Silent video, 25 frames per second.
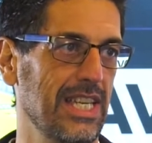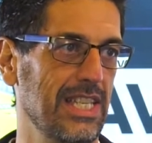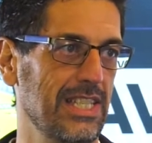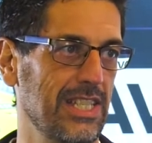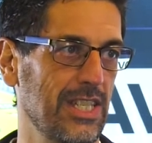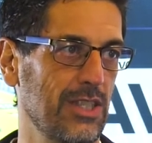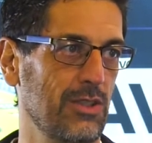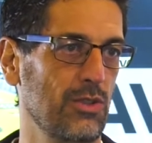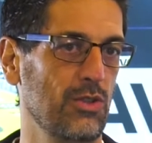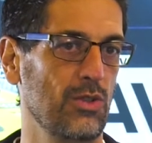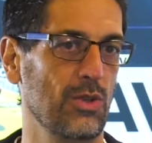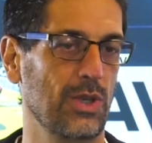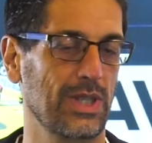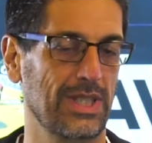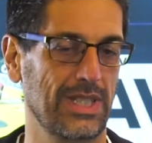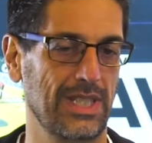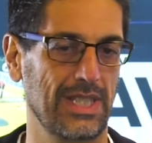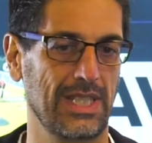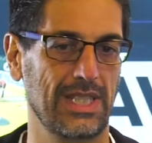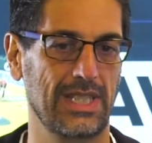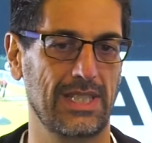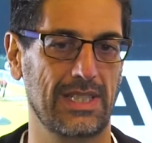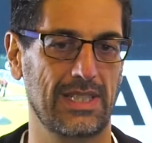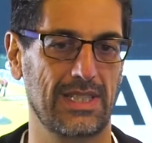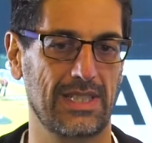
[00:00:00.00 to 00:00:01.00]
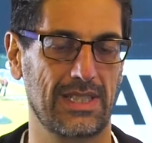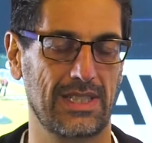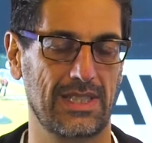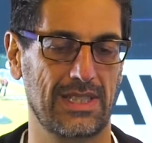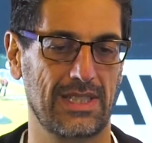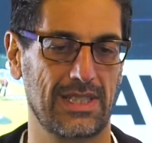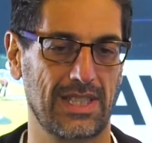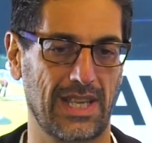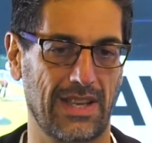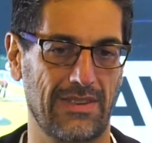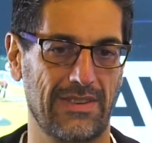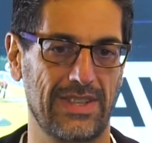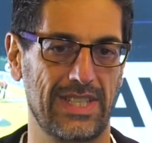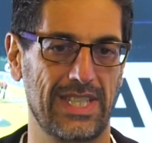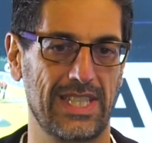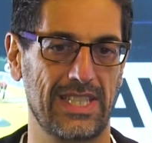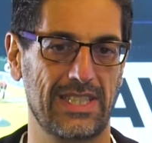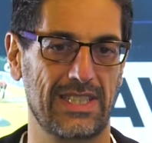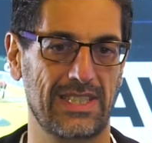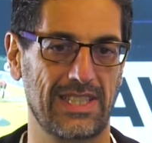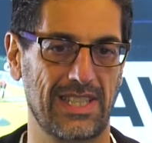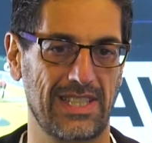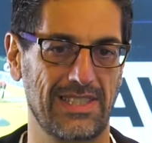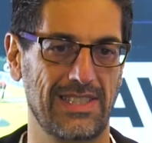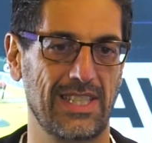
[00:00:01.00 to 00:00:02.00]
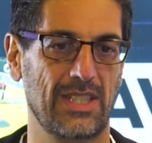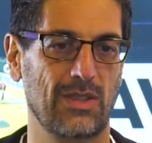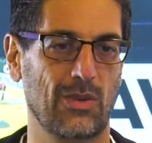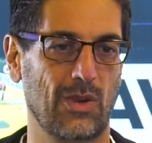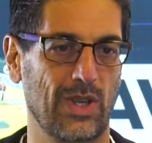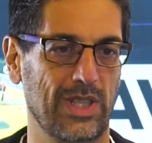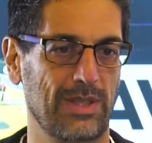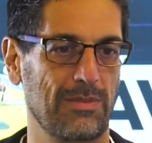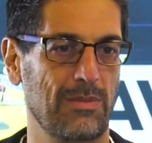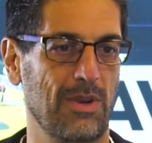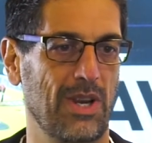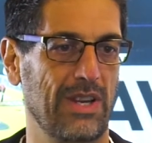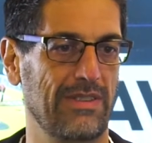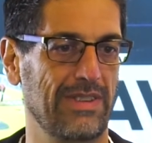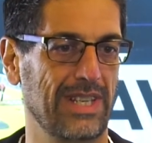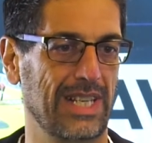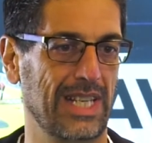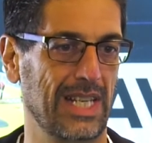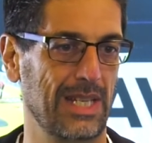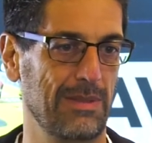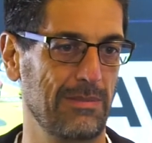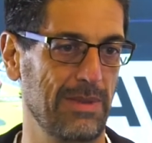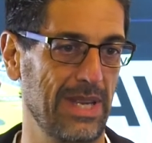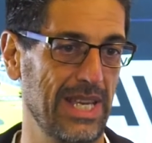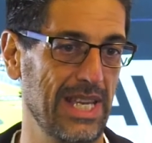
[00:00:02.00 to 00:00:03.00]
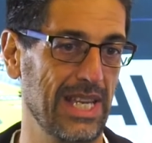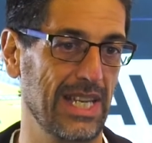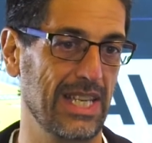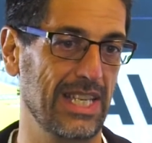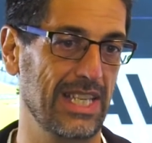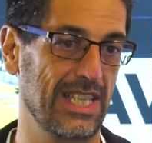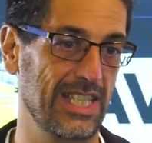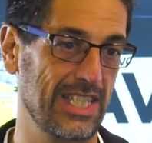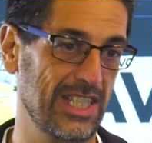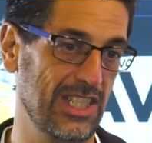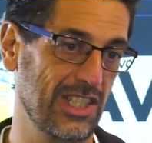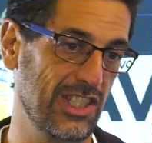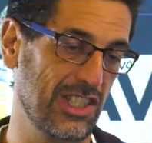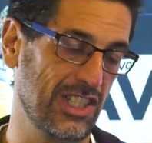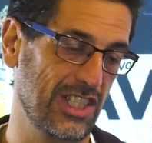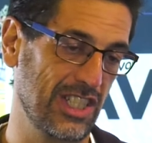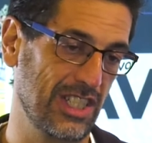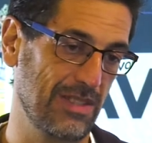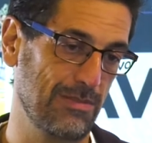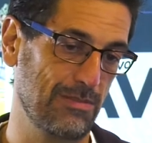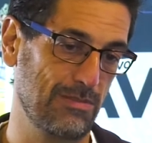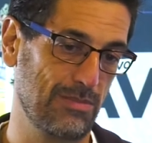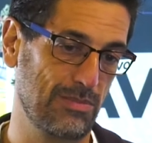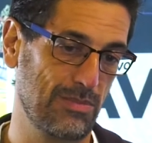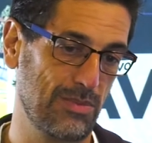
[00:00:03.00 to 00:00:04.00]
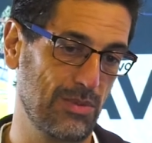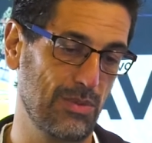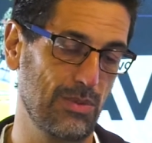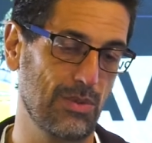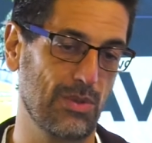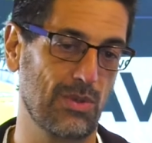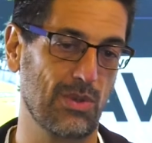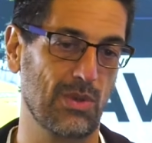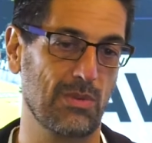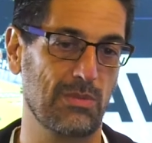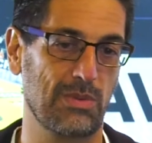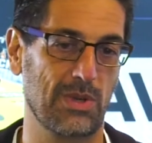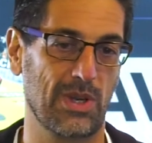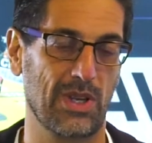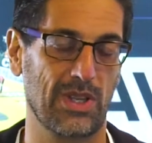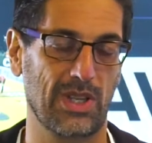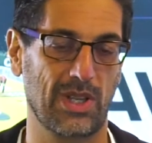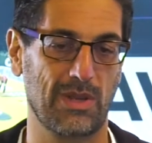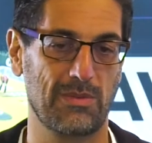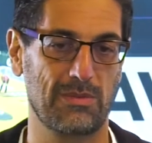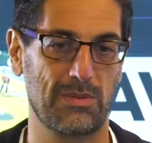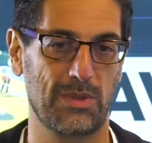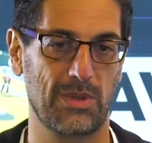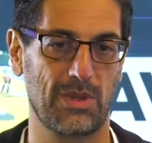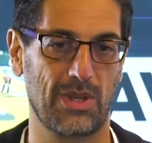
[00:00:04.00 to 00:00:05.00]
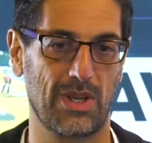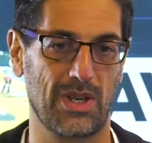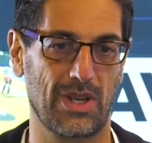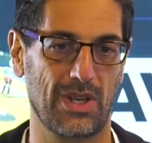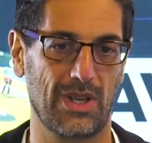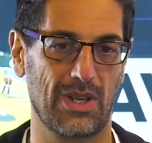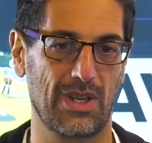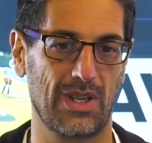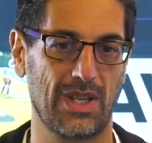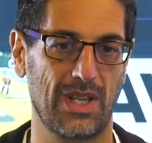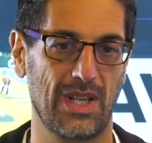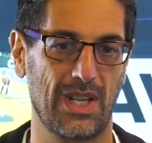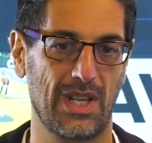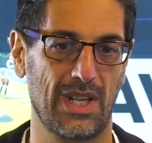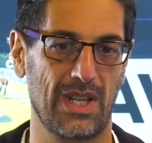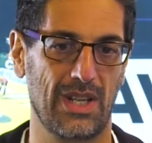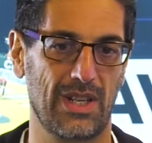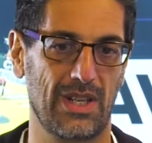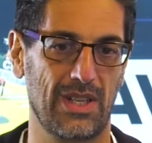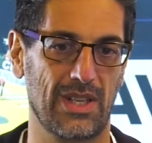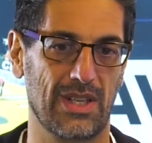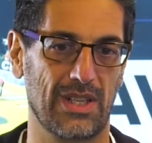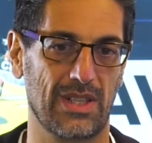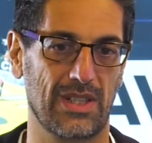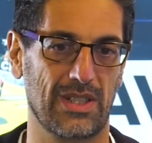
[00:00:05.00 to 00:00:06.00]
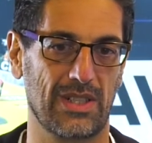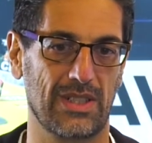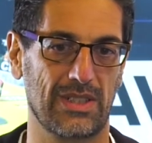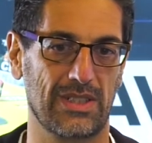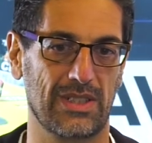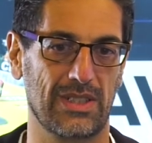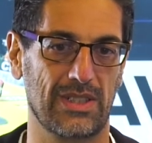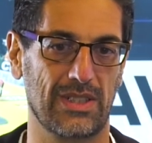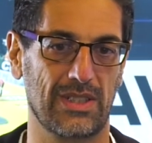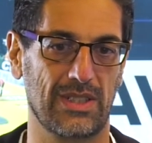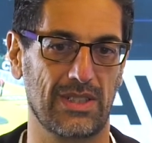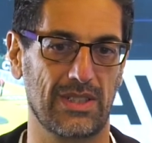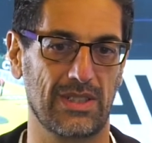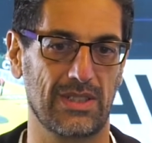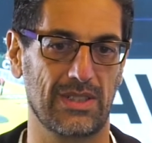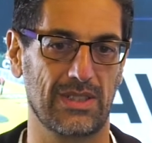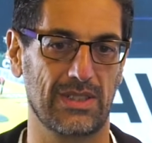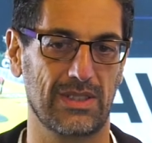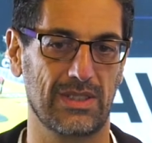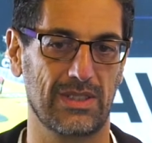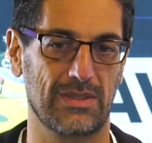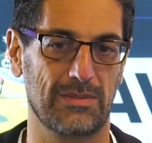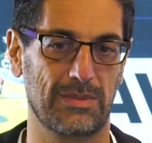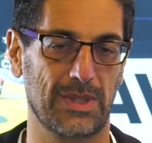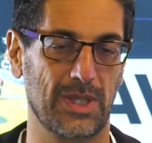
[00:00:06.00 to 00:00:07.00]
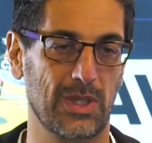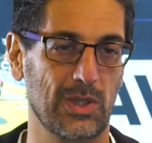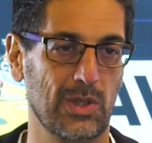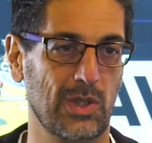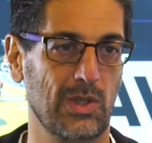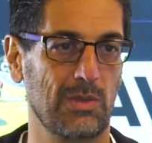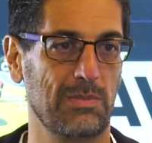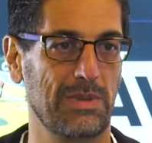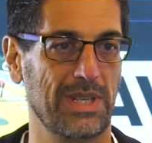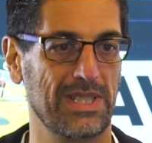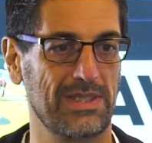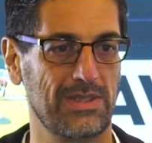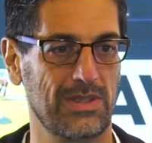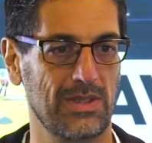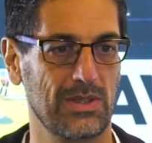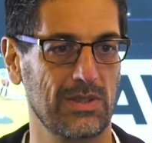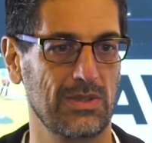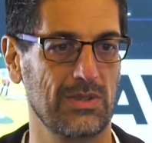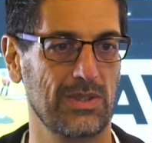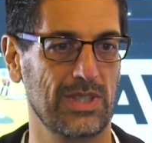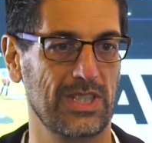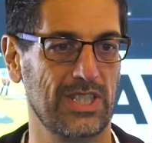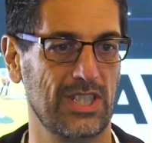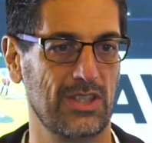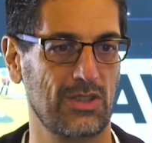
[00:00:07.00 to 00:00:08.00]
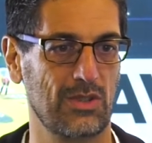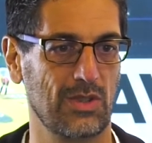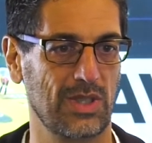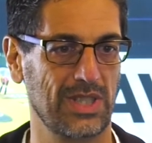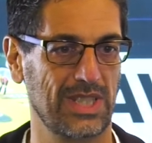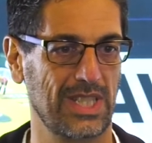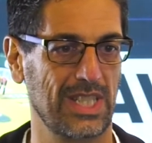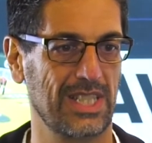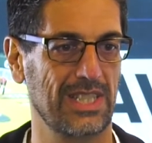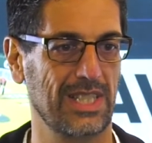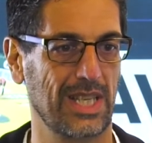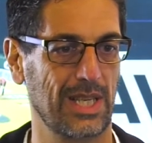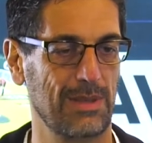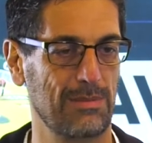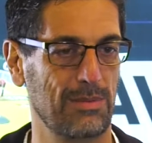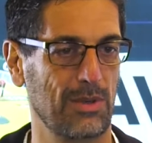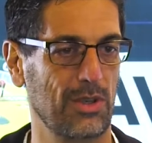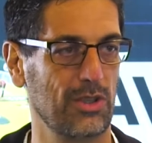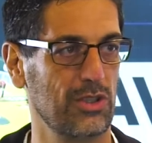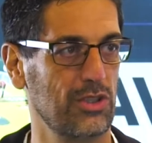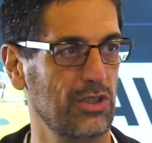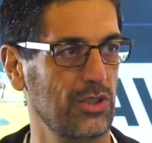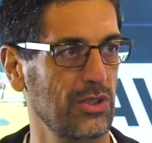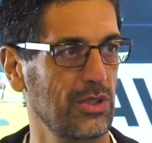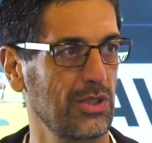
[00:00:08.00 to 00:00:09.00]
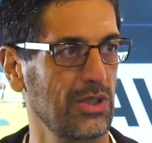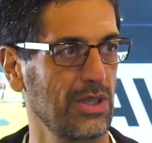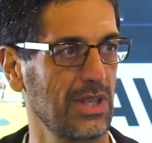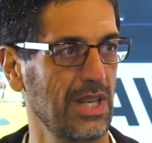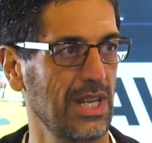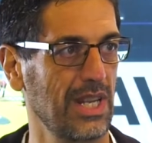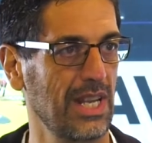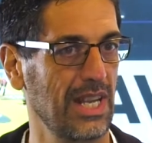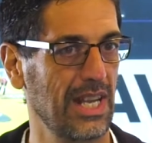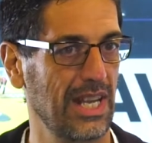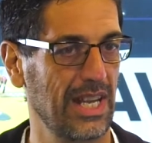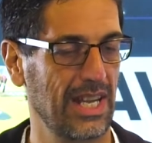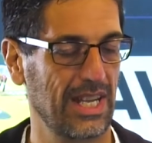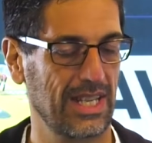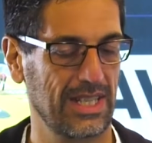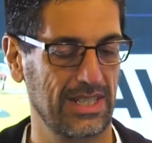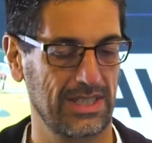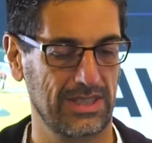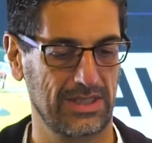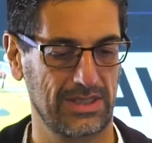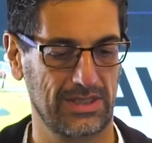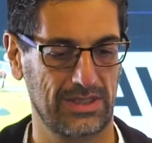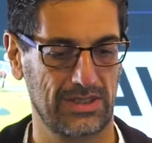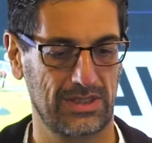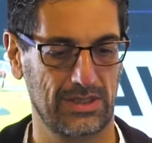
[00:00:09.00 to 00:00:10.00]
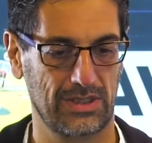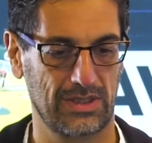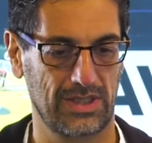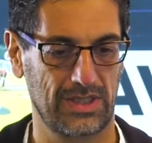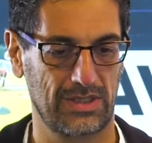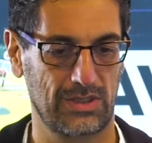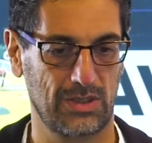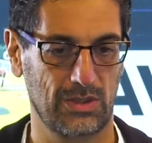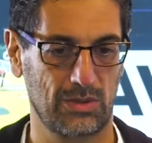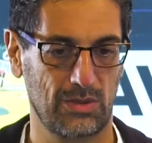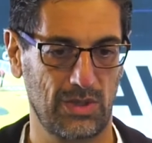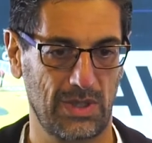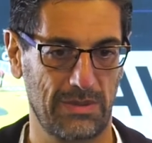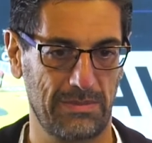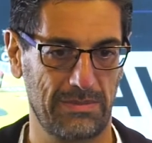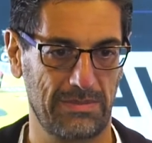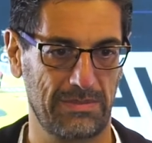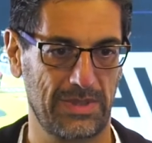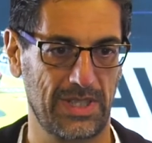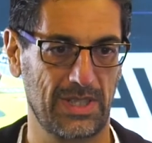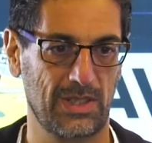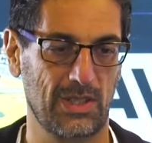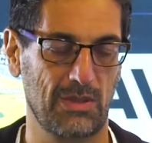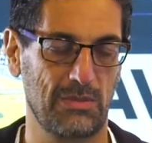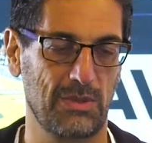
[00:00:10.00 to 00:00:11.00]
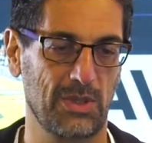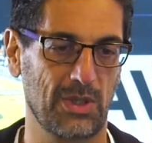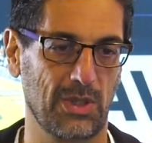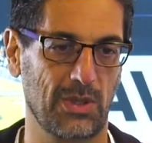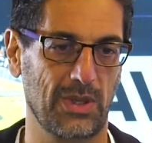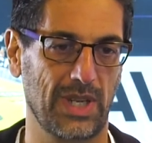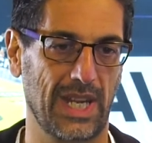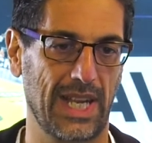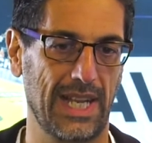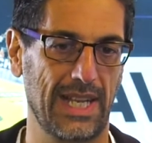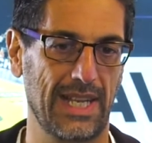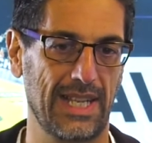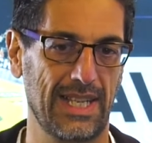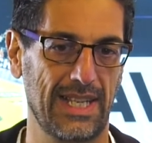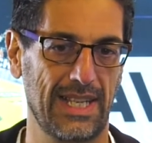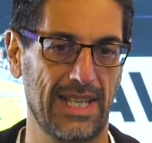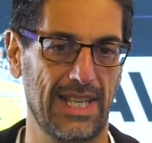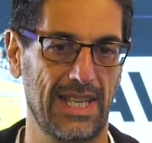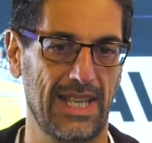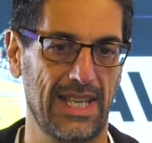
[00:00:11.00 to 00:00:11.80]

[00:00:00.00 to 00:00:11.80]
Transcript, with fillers: Et j'ai toujours été travaillé très étroitement avec les maires et j'ai pu comprendre un peu leurs leur, euh, préoccupations et j'ai toujours été très proche d'eux, hein, surtout une petite commune rurale.